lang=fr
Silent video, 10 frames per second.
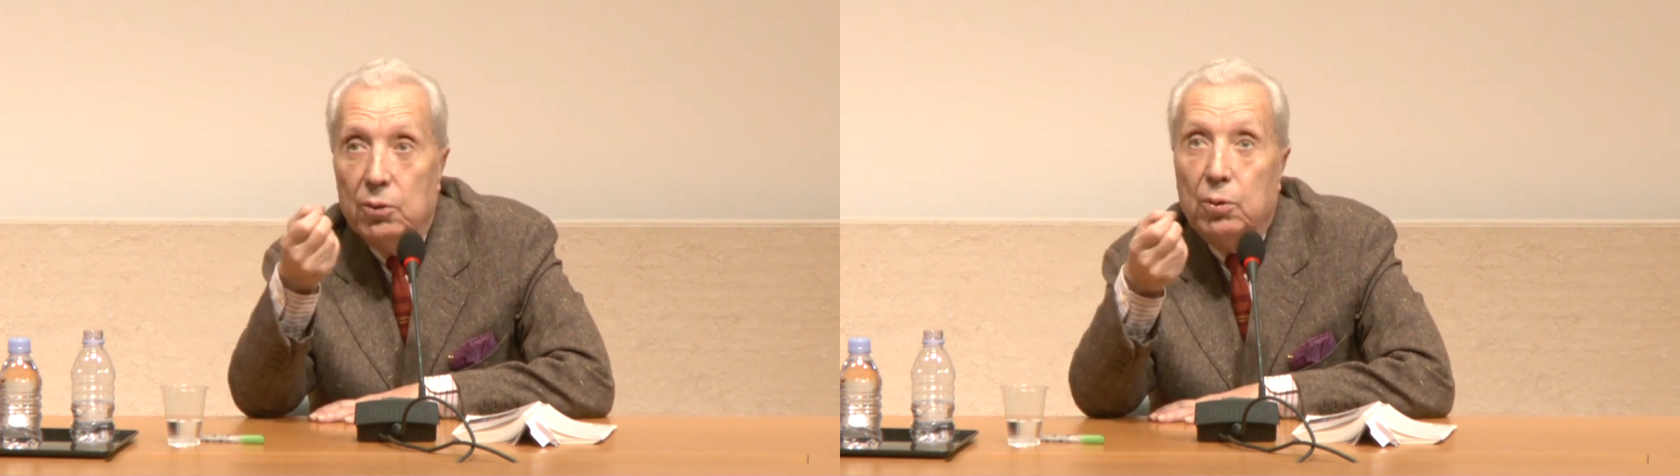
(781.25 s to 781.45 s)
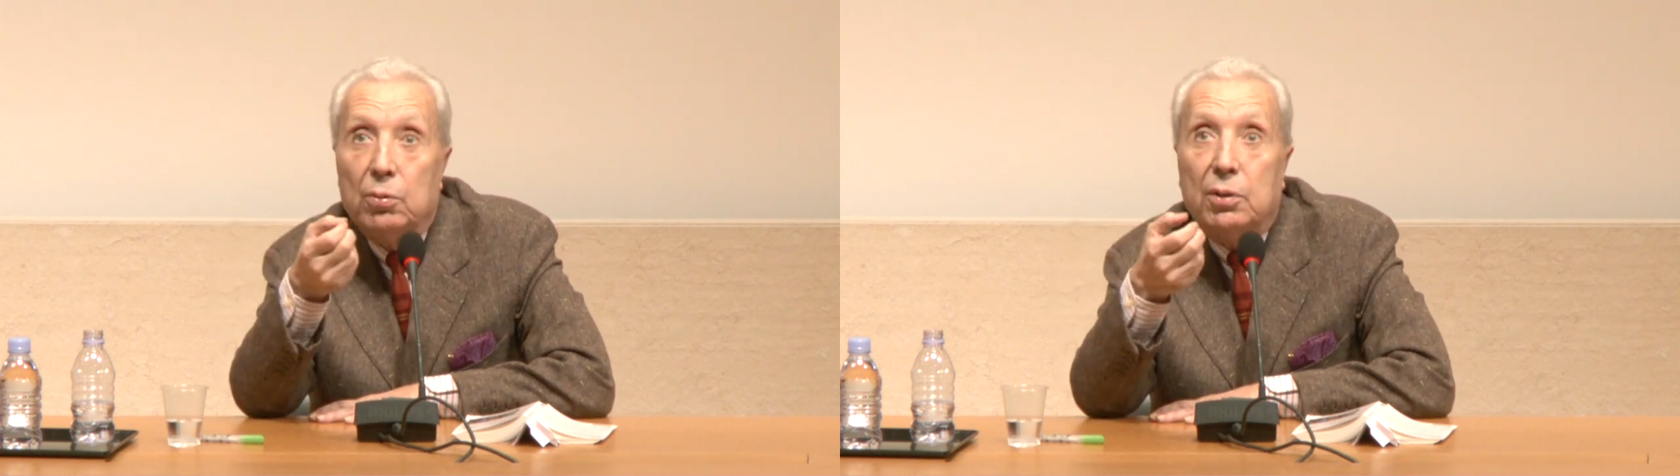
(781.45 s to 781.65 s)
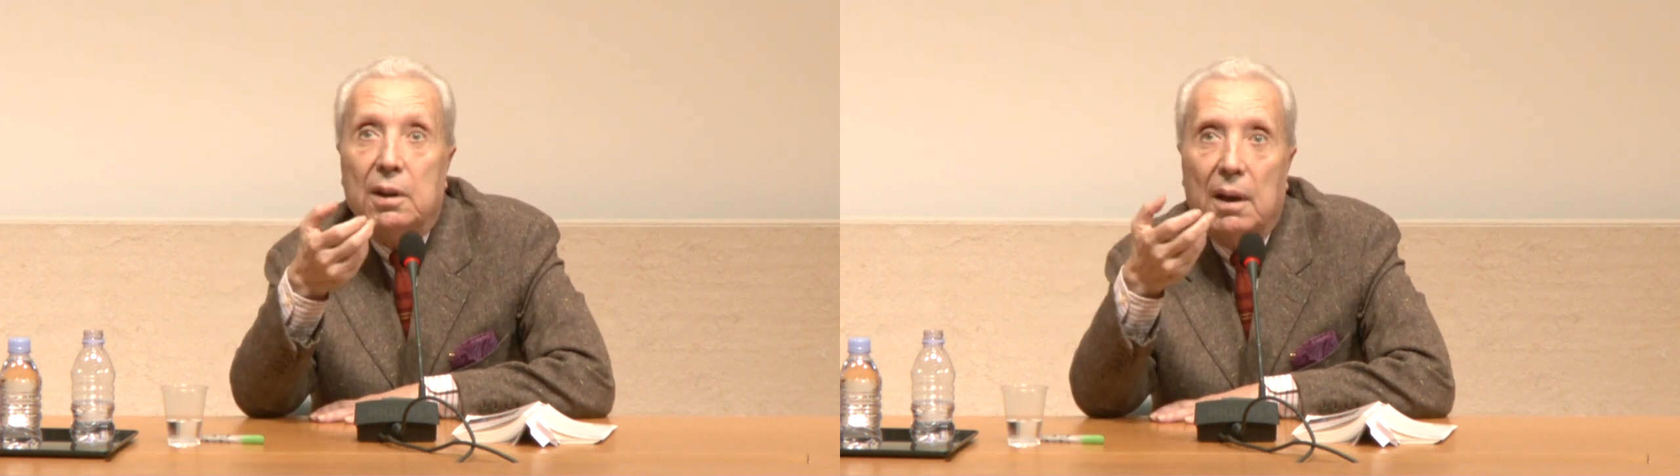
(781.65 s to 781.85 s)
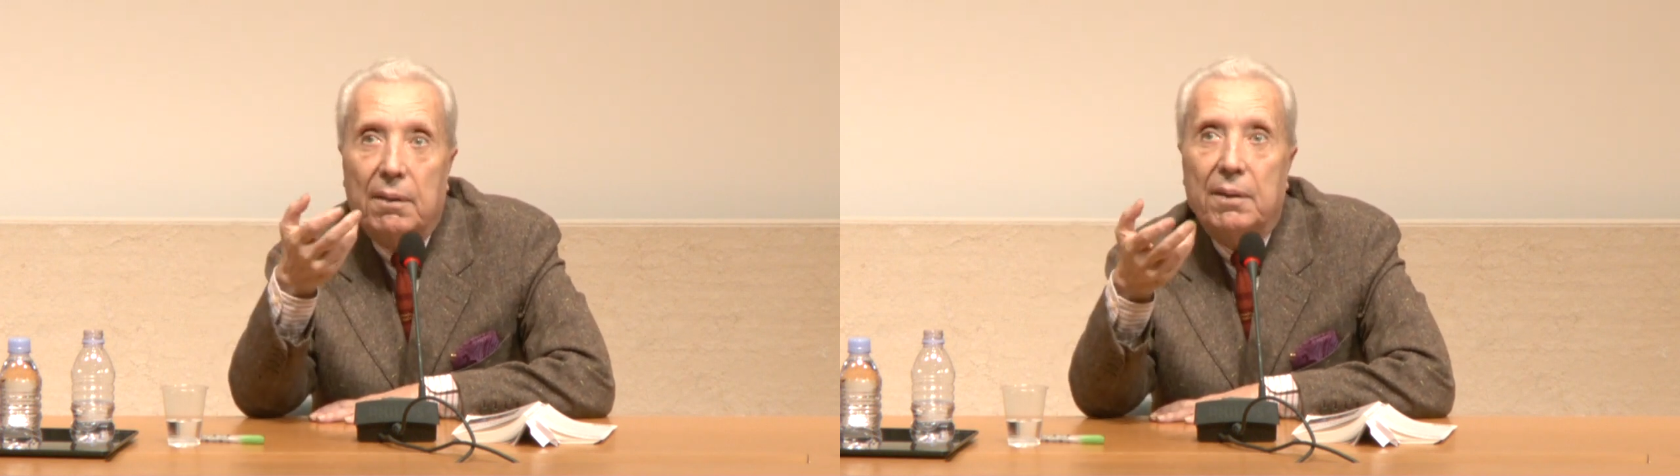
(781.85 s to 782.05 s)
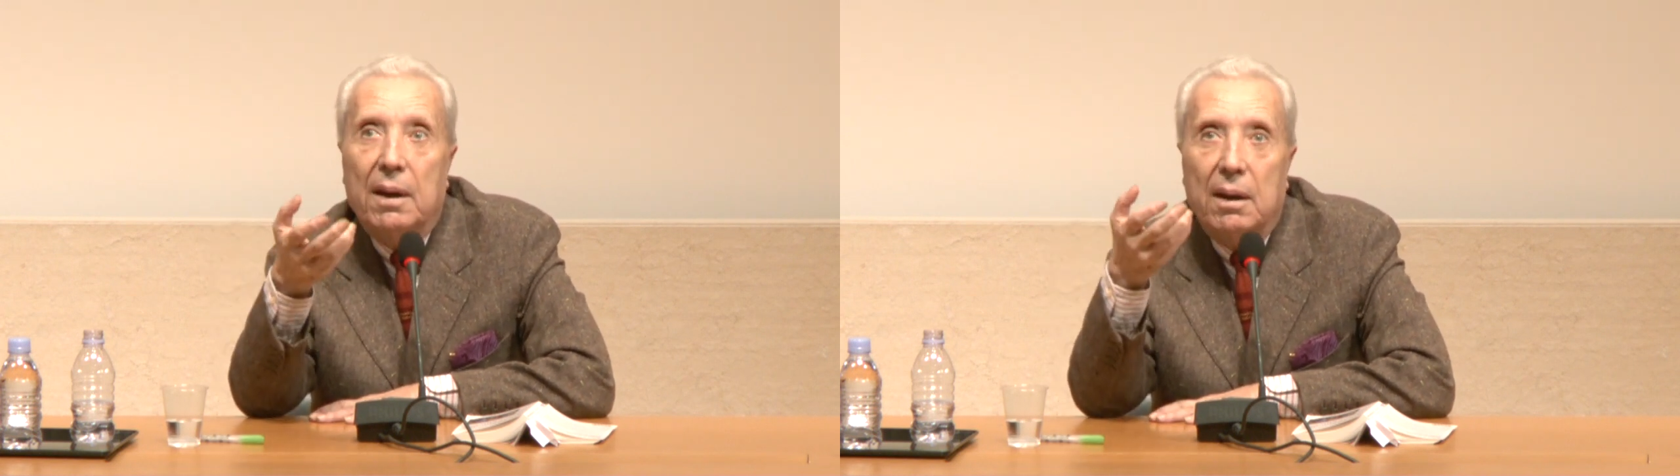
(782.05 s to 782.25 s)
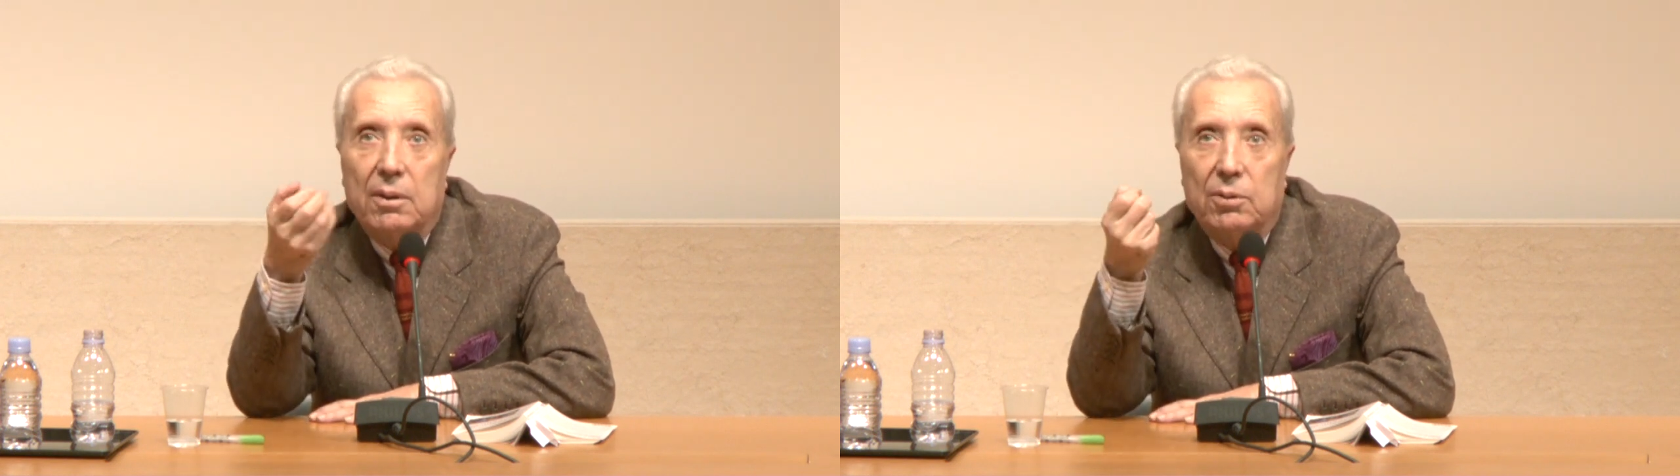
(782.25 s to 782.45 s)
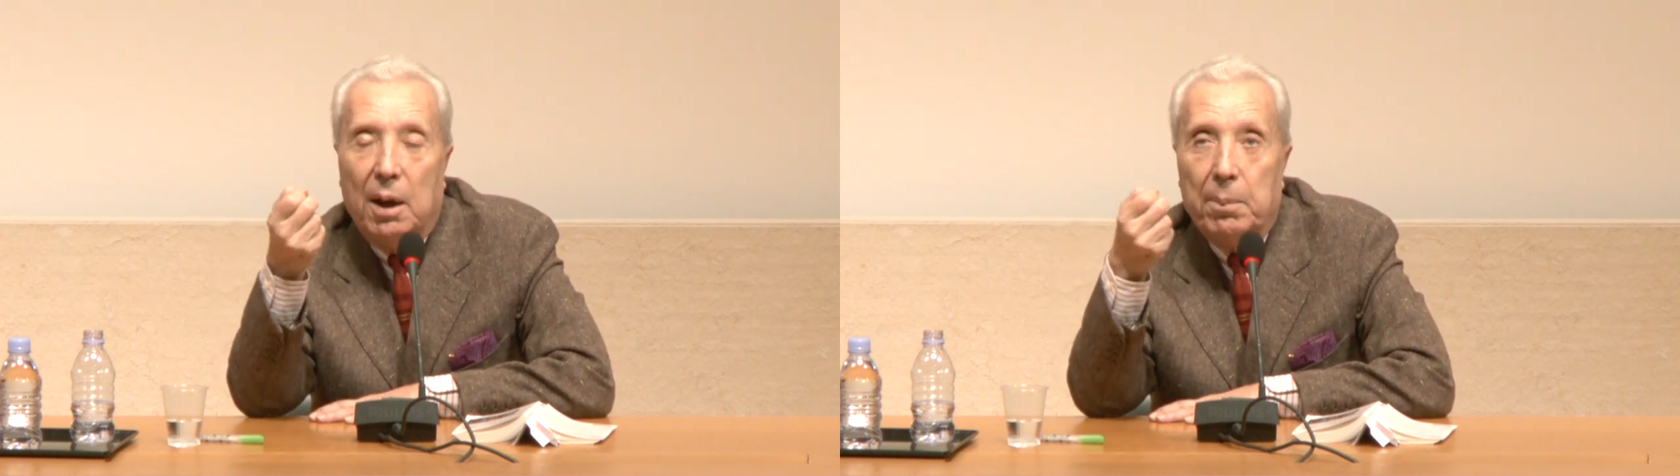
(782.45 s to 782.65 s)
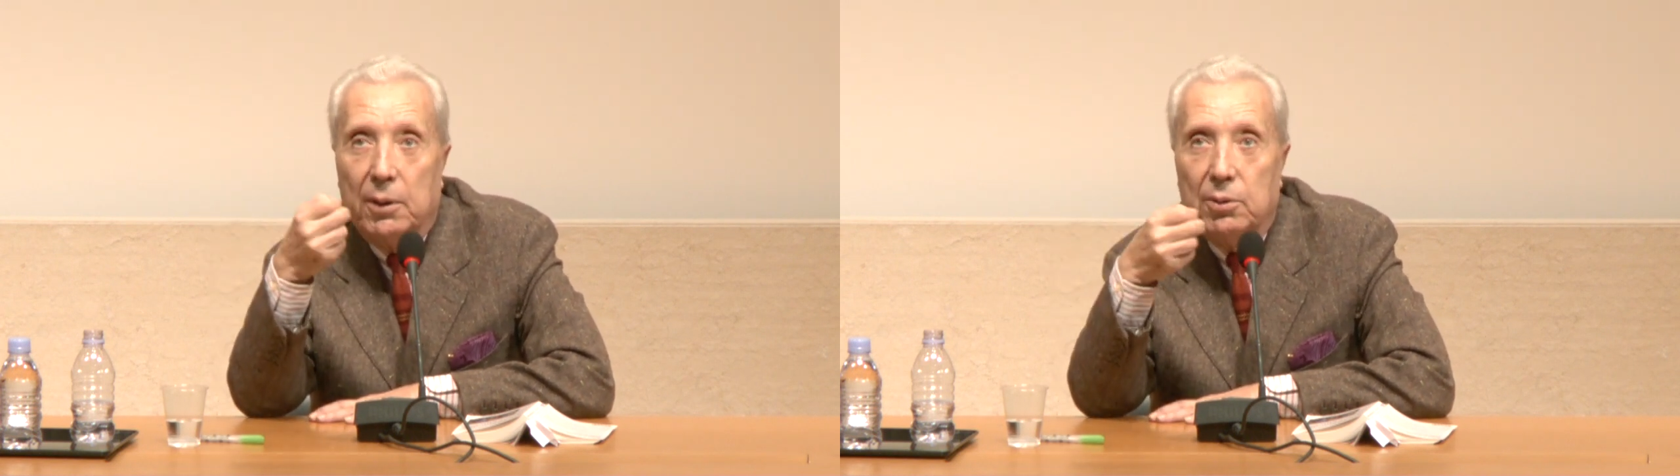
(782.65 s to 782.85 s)
Donc il y avait de
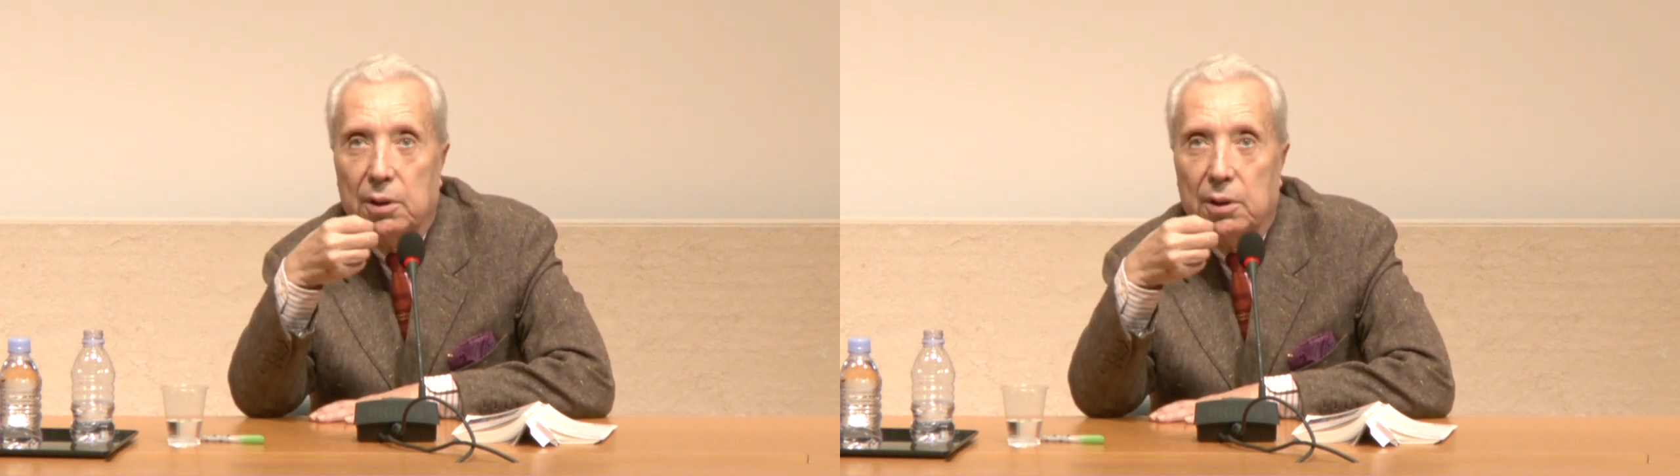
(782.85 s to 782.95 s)
la part de